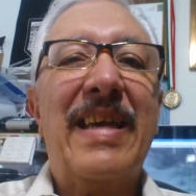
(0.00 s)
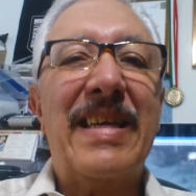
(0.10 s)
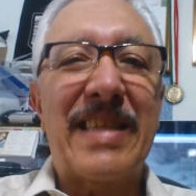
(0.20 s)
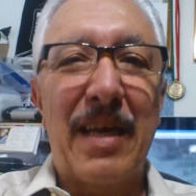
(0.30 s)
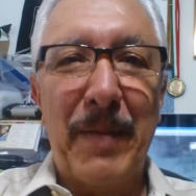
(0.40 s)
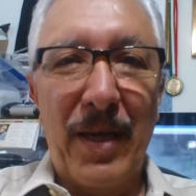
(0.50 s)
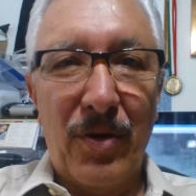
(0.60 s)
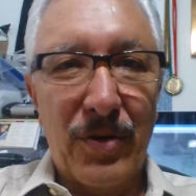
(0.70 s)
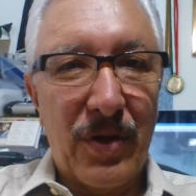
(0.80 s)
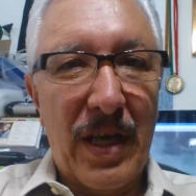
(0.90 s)
¿Qué tal
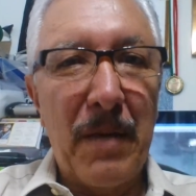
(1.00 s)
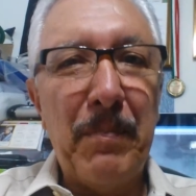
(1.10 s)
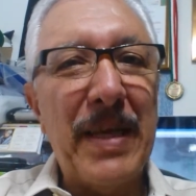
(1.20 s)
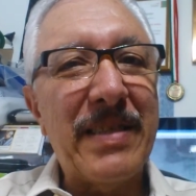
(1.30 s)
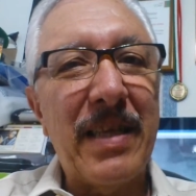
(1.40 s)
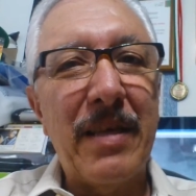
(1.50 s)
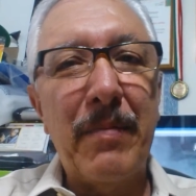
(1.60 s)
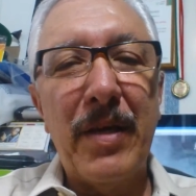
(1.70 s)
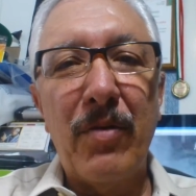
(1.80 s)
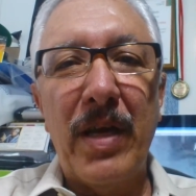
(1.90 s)
amigos? Empieza a
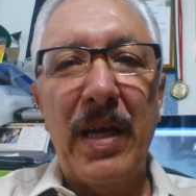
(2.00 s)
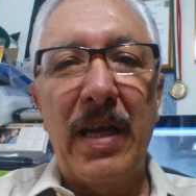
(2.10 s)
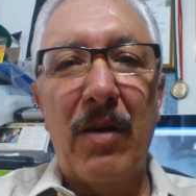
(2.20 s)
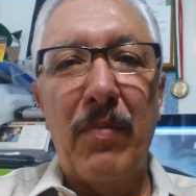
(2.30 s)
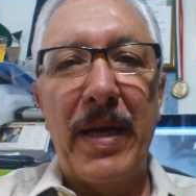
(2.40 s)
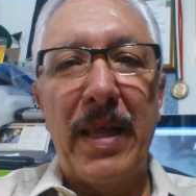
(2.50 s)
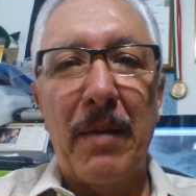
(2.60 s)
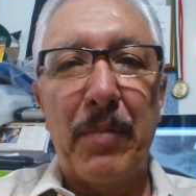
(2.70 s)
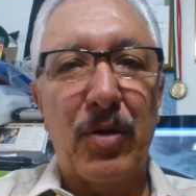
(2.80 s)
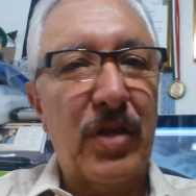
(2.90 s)
disminuir la
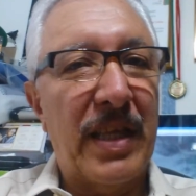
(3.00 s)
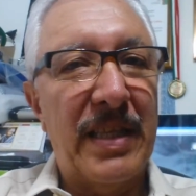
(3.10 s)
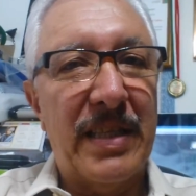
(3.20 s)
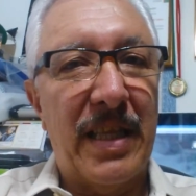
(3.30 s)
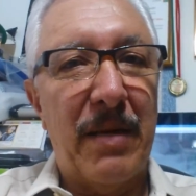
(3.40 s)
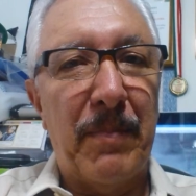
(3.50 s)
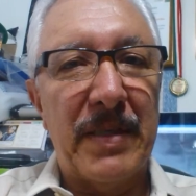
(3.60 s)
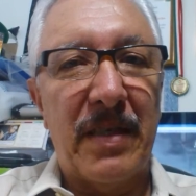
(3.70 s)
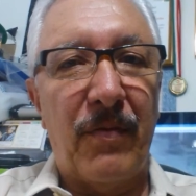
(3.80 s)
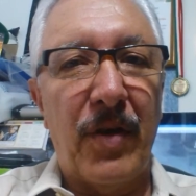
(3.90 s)
humedad procedente del
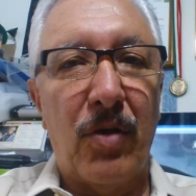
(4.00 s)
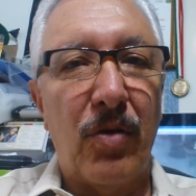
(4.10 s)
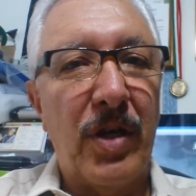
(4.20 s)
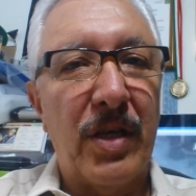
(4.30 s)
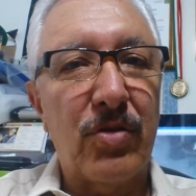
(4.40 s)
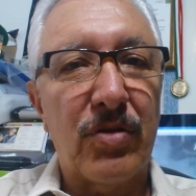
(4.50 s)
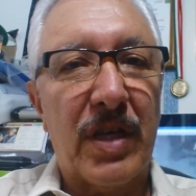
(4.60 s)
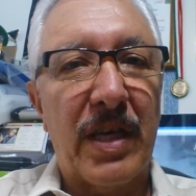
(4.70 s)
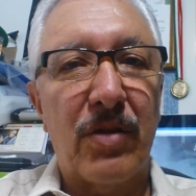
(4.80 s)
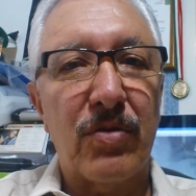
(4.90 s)
Pacífico y eso
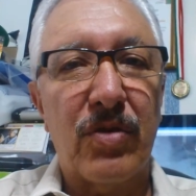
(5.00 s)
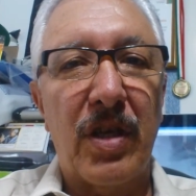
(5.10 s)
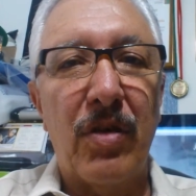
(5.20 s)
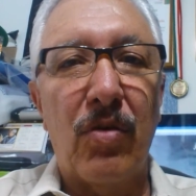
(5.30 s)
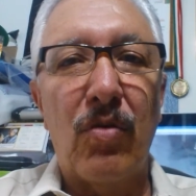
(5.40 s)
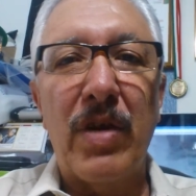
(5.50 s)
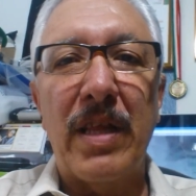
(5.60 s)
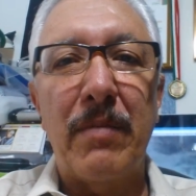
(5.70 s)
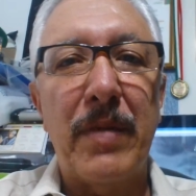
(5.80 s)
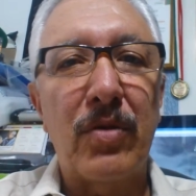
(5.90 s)
trae consigo una
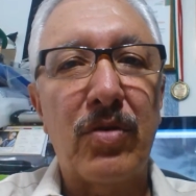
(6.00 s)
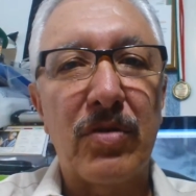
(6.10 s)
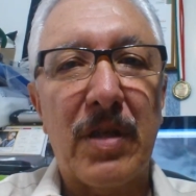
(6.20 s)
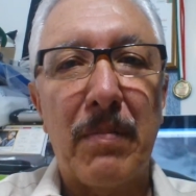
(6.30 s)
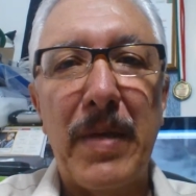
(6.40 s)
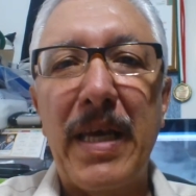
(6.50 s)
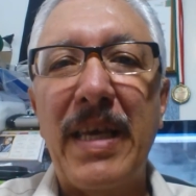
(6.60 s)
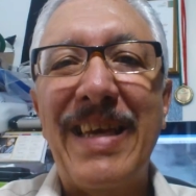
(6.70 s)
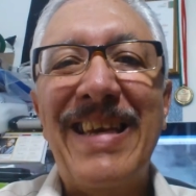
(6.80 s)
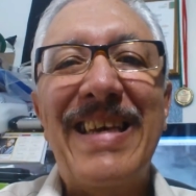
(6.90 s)
disminución
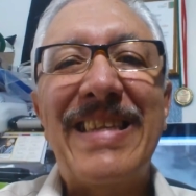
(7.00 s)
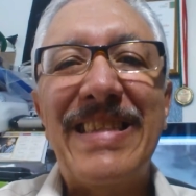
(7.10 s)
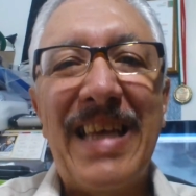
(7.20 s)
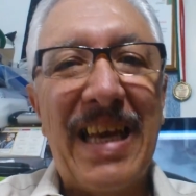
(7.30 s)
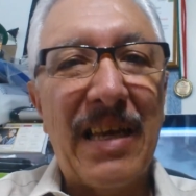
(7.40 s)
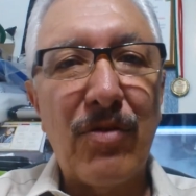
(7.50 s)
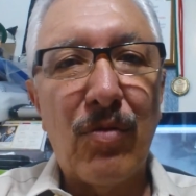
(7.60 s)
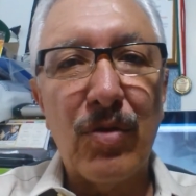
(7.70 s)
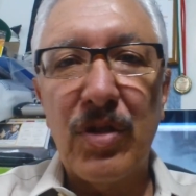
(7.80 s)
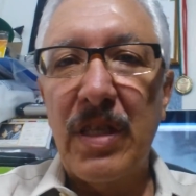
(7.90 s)
también de la
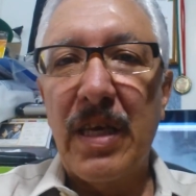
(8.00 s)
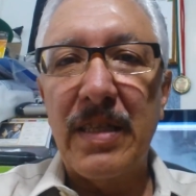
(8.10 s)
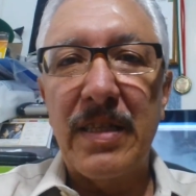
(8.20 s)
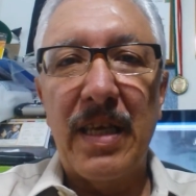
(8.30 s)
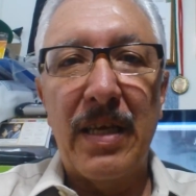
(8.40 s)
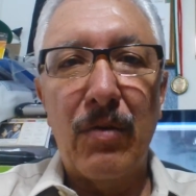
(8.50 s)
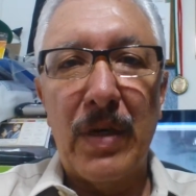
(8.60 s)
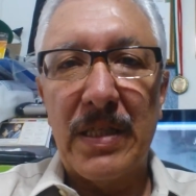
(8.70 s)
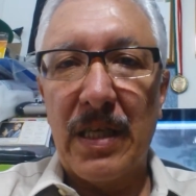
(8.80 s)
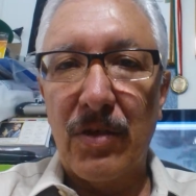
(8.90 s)
nubosidad en
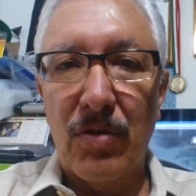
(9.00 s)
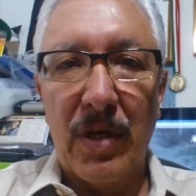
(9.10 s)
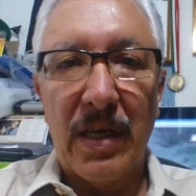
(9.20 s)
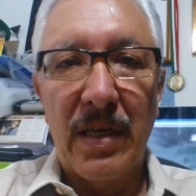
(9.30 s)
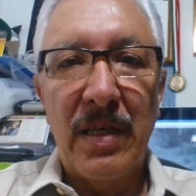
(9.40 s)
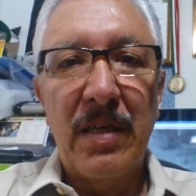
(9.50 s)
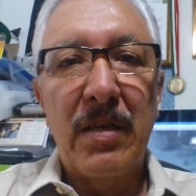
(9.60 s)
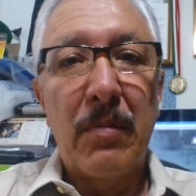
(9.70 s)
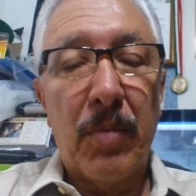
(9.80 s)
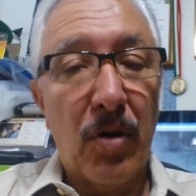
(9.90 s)
nuestra zona.
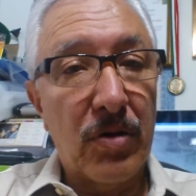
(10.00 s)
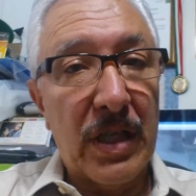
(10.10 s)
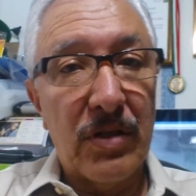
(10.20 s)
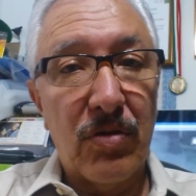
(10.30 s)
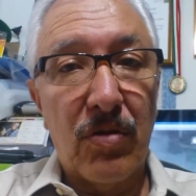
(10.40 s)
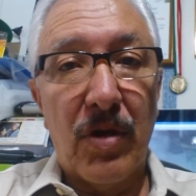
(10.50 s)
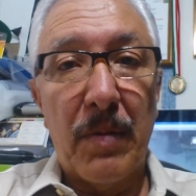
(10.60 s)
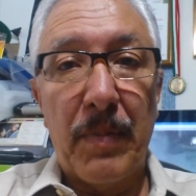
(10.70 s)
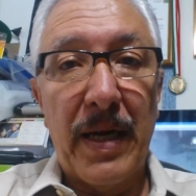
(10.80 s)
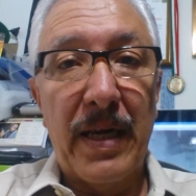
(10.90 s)
Por lo tanto, nos
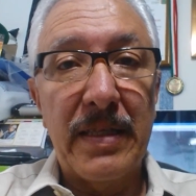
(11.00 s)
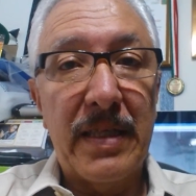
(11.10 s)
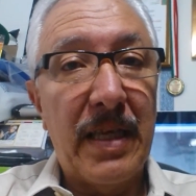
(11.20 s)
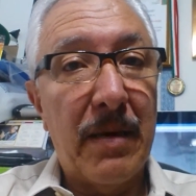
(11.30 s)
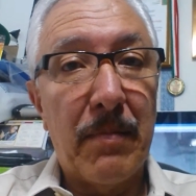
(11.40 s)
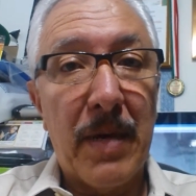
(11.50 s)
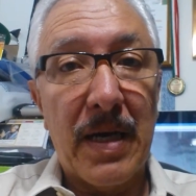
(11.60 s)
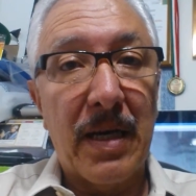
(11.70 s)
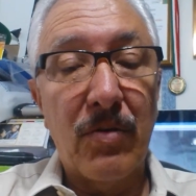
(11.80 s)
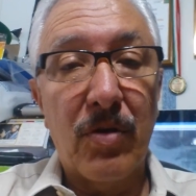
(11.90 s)
esperan días
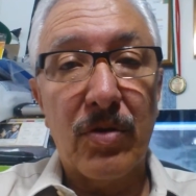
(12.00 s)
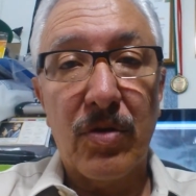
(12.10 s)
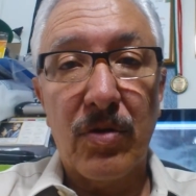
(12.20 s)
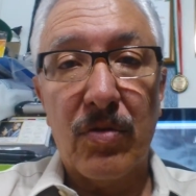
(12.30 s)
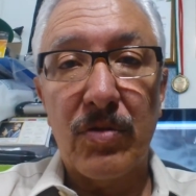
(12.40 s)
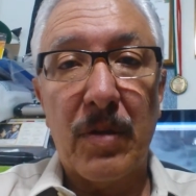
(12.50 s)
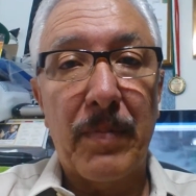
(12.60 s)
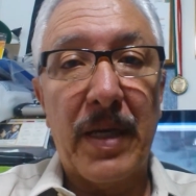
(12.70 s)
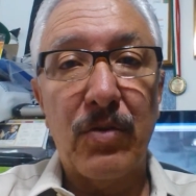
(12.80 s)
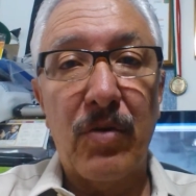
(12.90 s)
más calurosos con
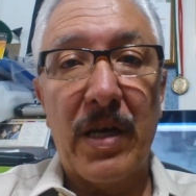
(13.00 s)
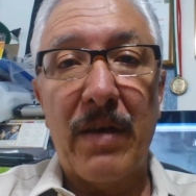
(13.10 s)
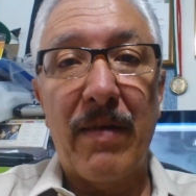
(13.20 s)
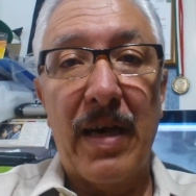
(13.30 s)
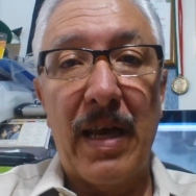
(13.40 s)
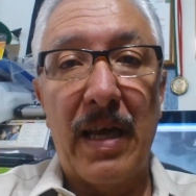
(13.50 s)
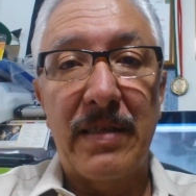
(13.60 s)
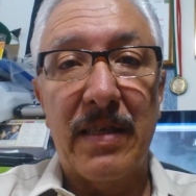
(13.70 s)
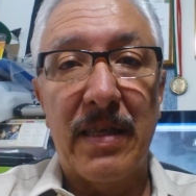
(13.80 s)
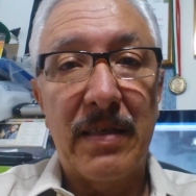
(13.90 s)
temperaturas que van a la
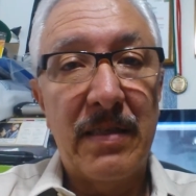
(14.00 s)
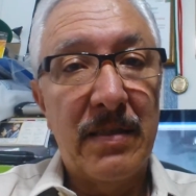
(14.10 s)
alza,